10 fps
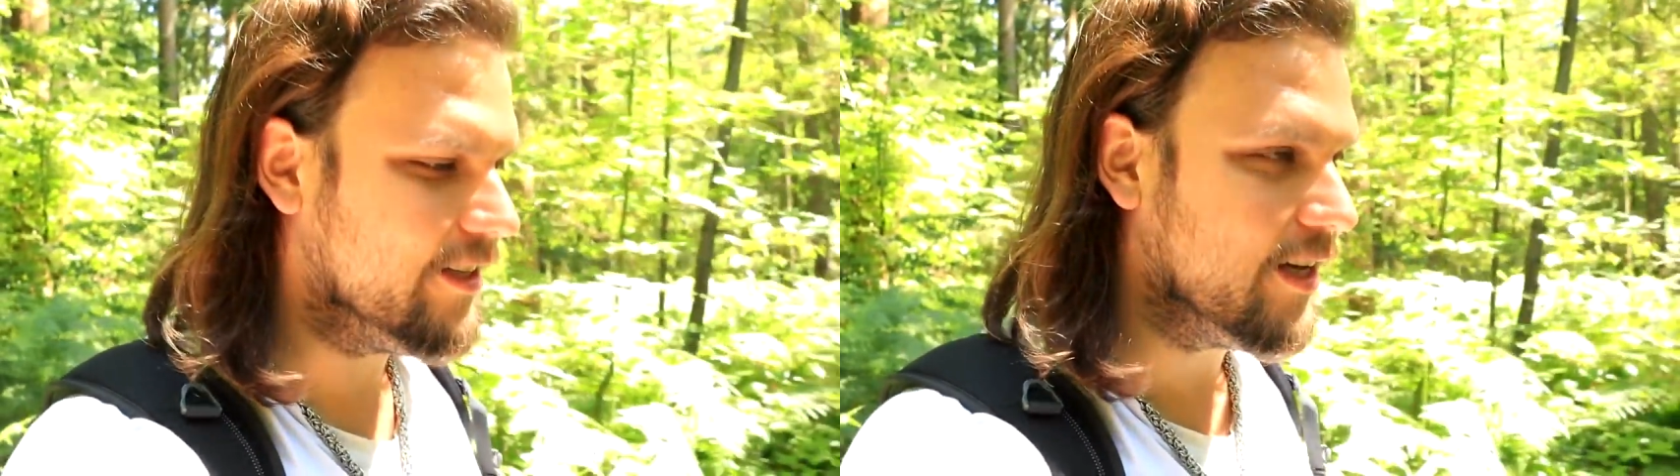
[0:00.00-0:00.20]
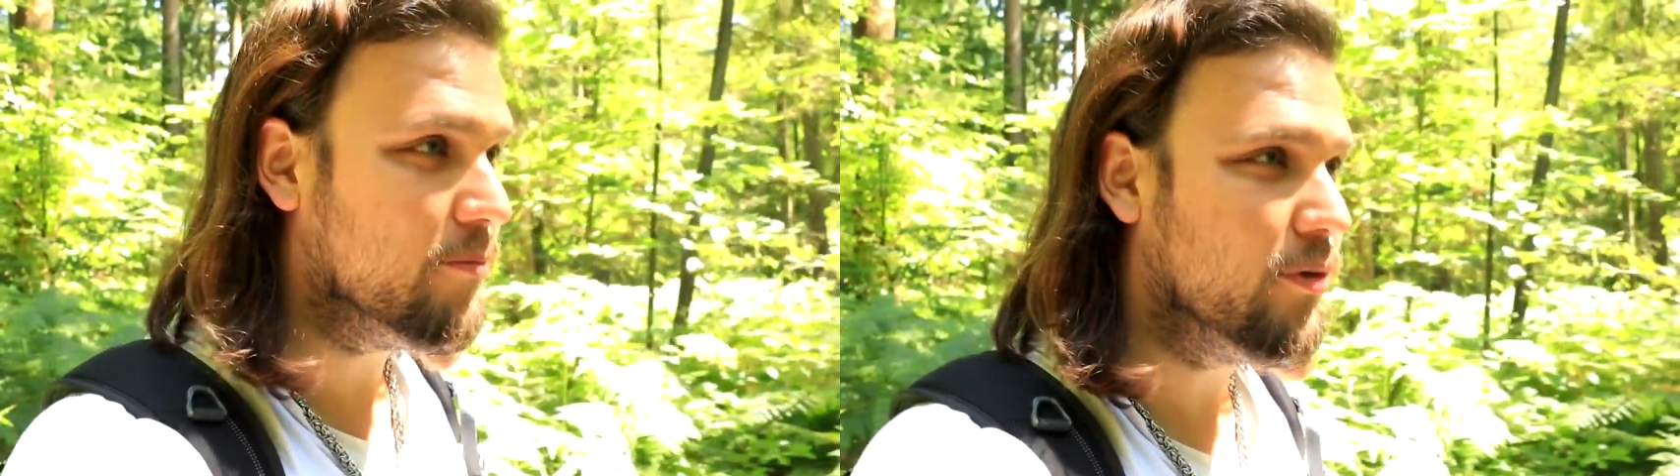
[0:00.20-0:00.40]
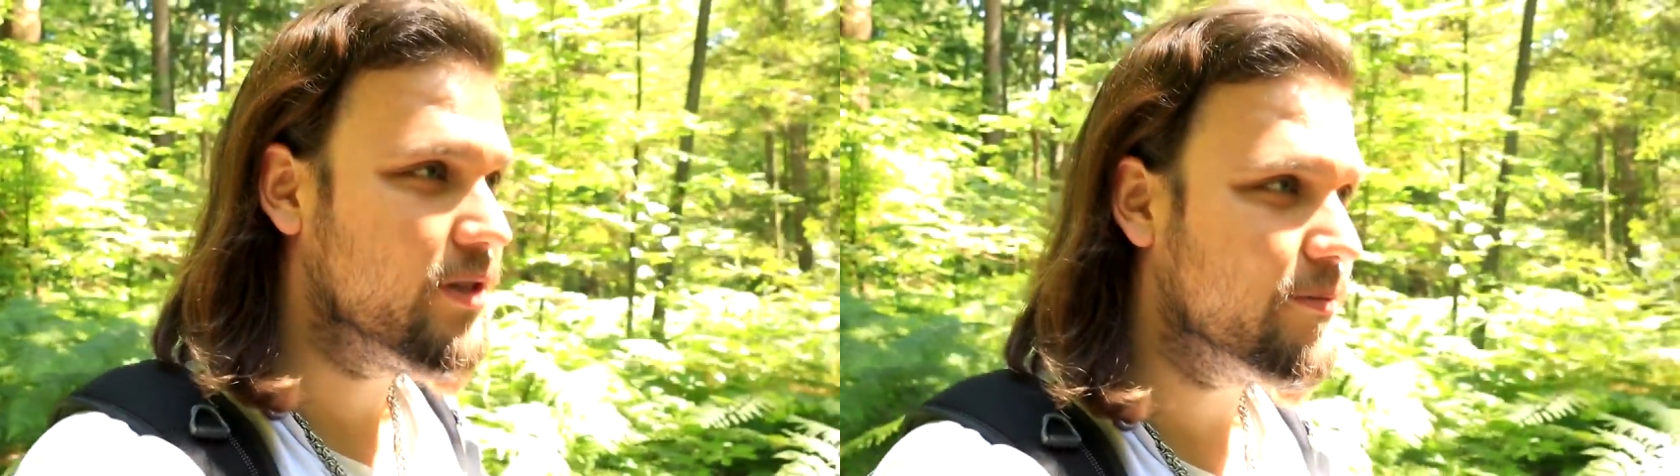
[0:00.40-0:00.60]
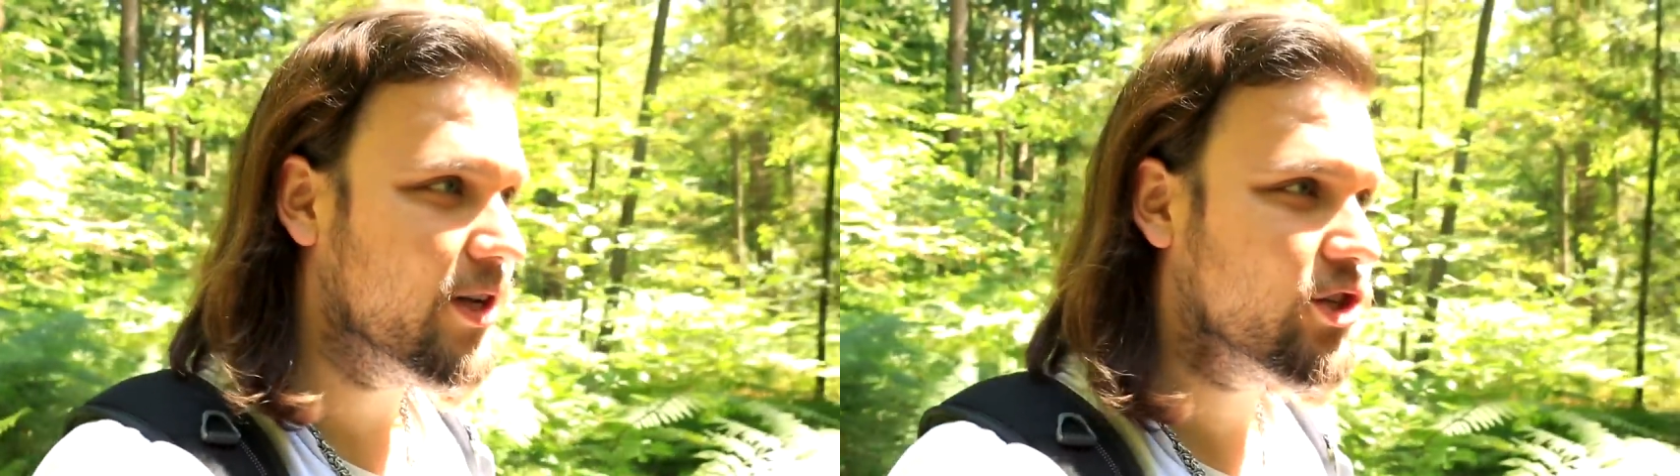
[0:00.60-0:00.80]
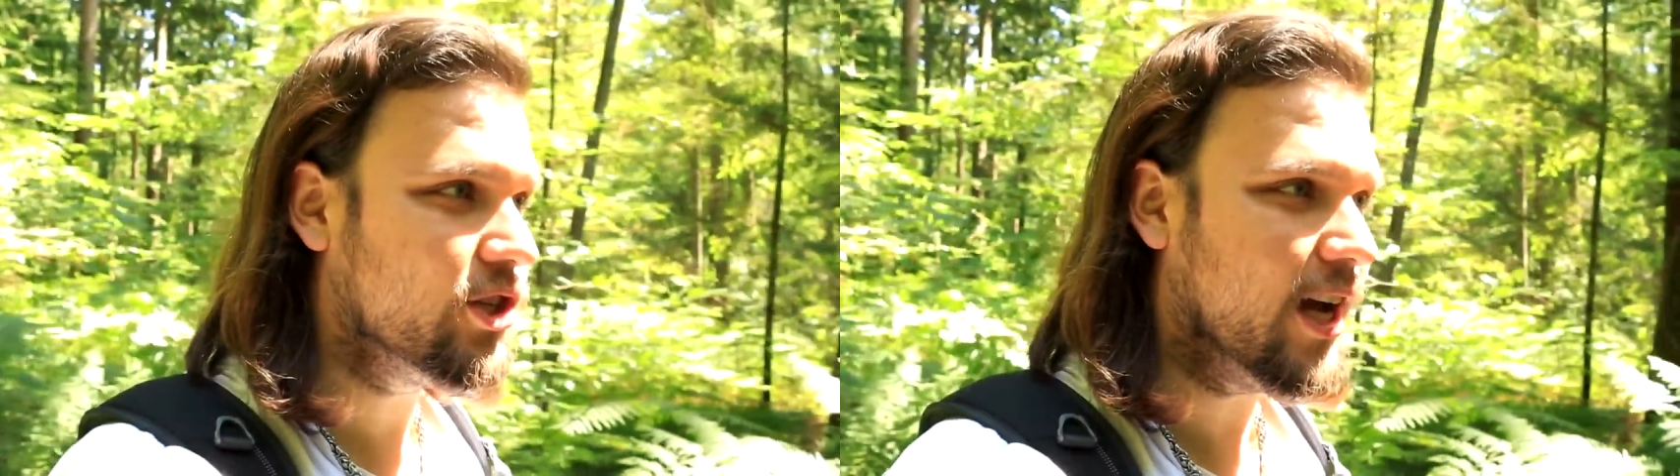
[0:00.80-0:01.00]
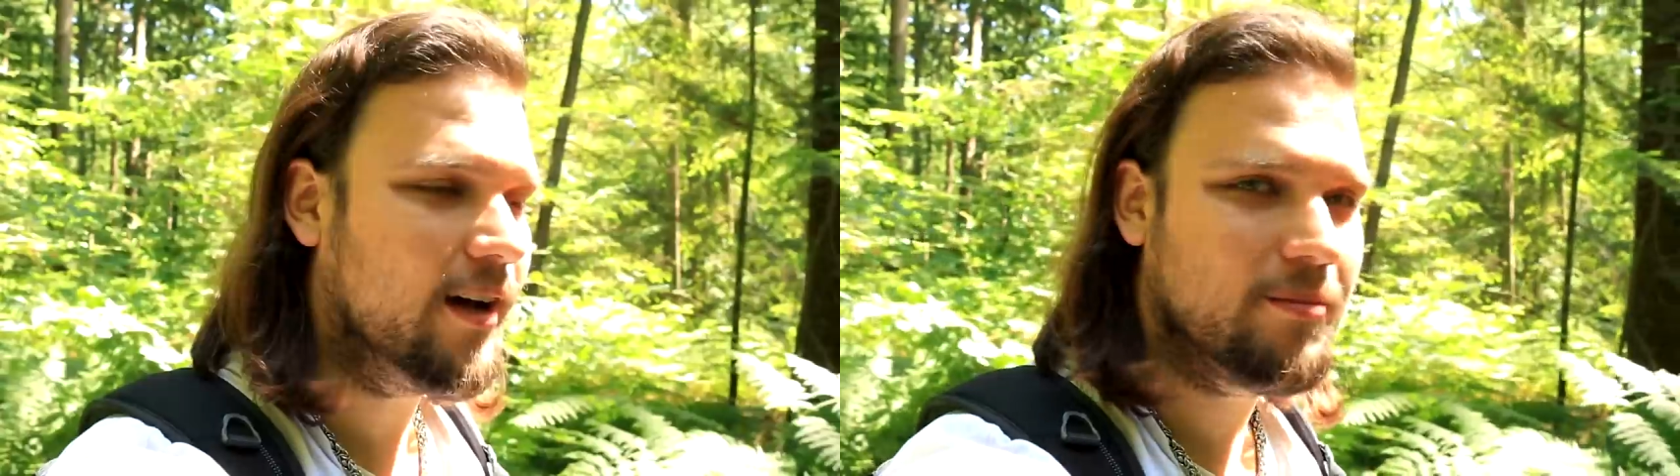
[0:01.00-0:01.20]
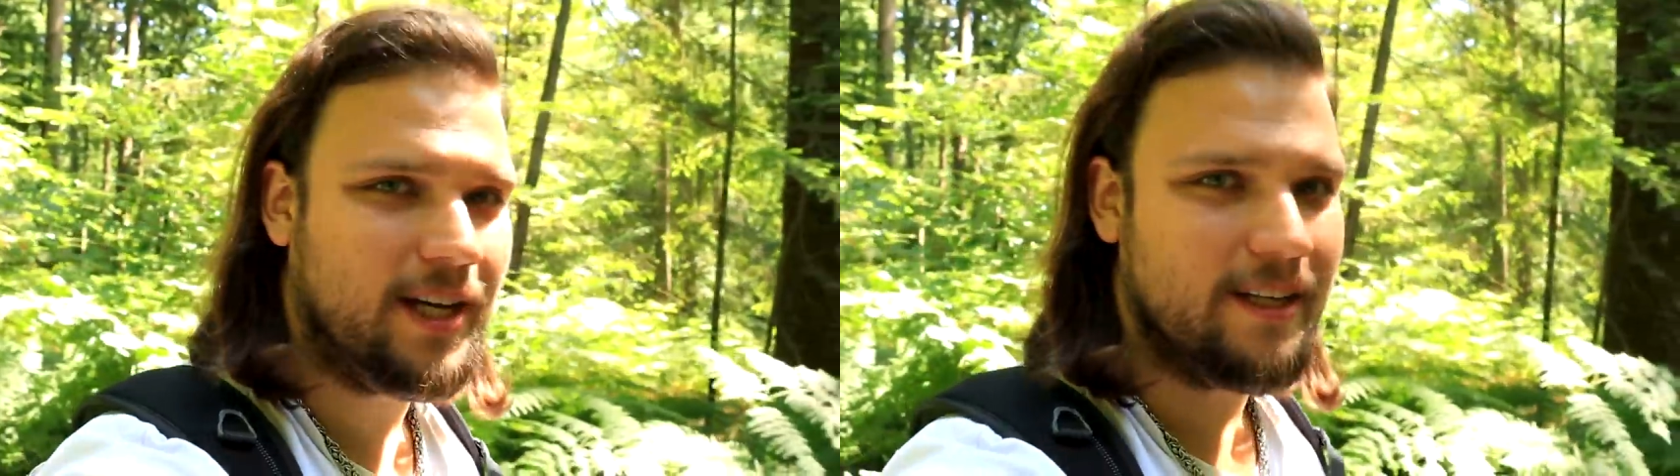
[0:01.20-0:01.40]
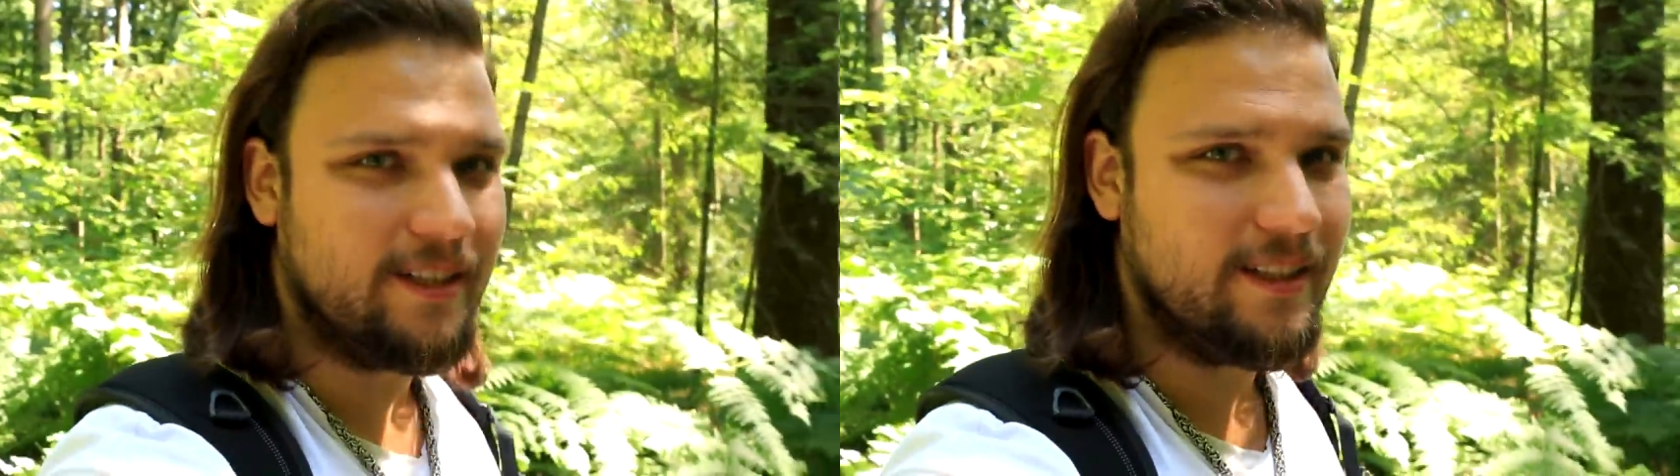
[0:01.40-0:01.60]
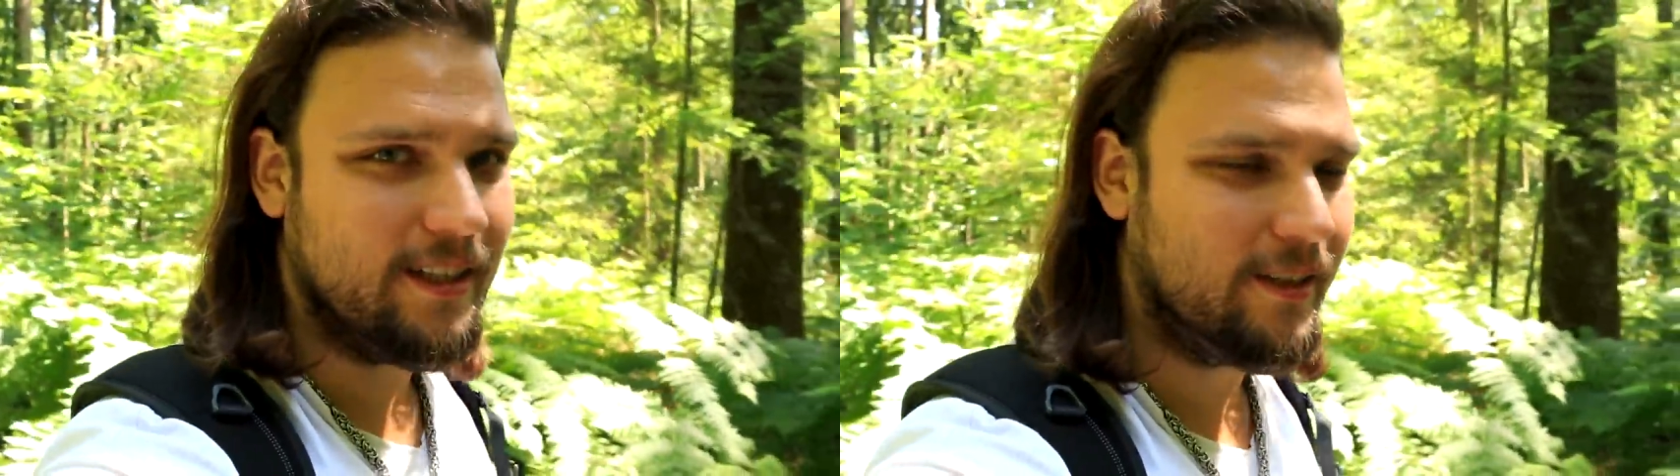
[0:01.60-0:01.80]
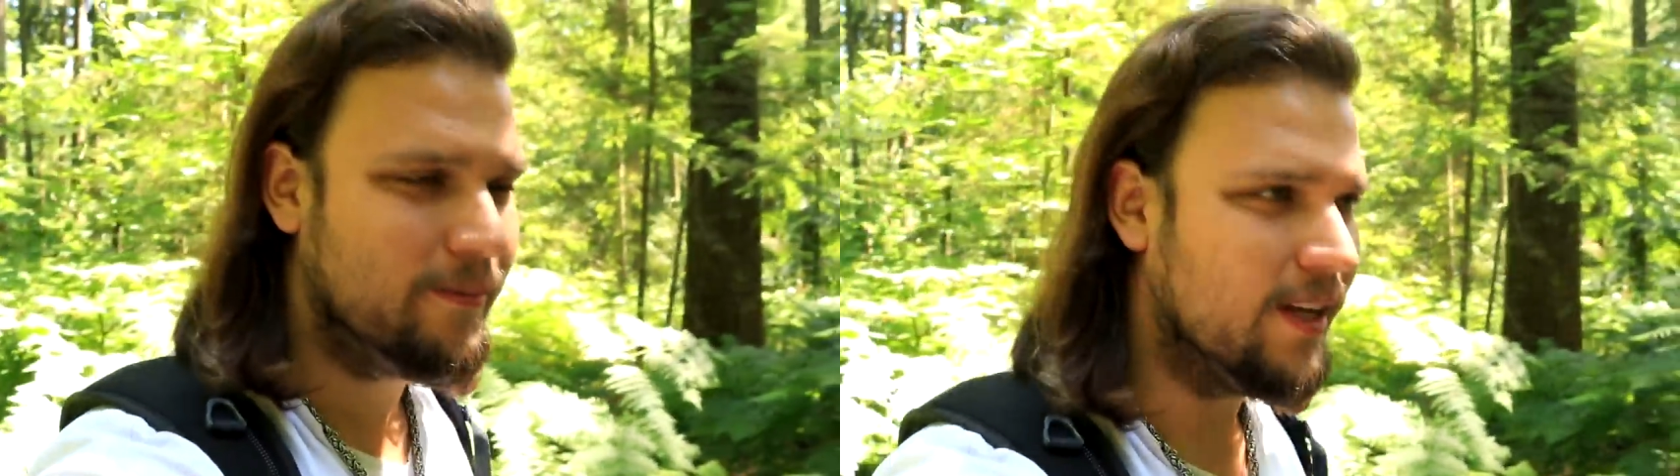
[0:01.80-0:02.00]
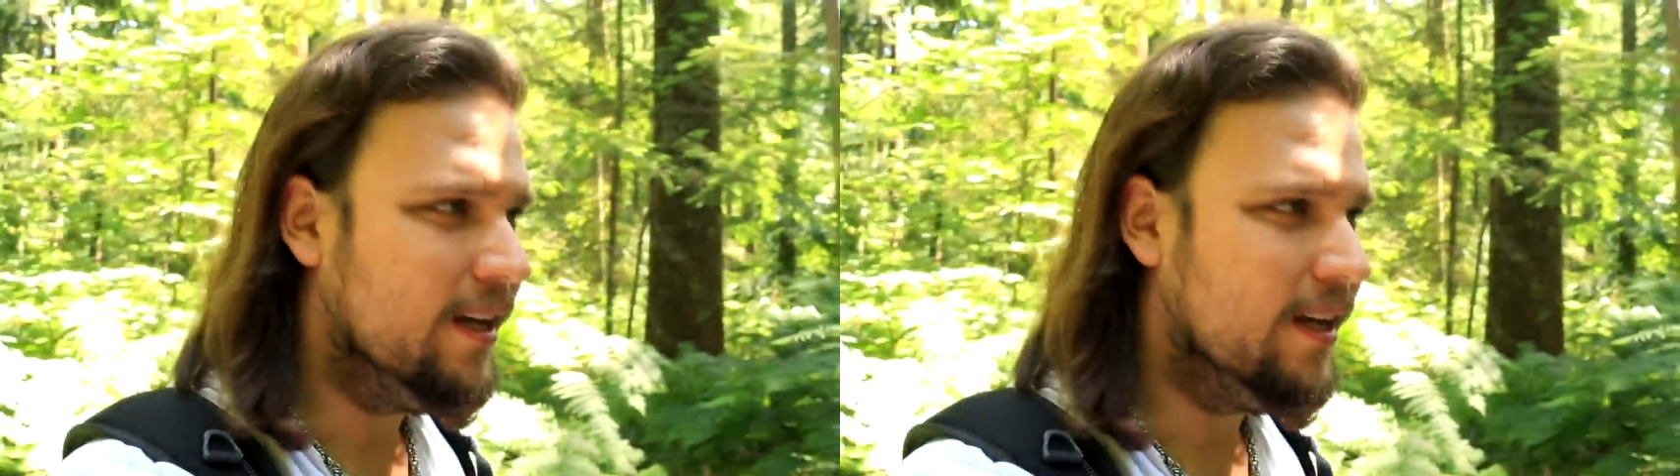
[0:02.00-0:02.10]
denn böse Menschen haben keine Lieder.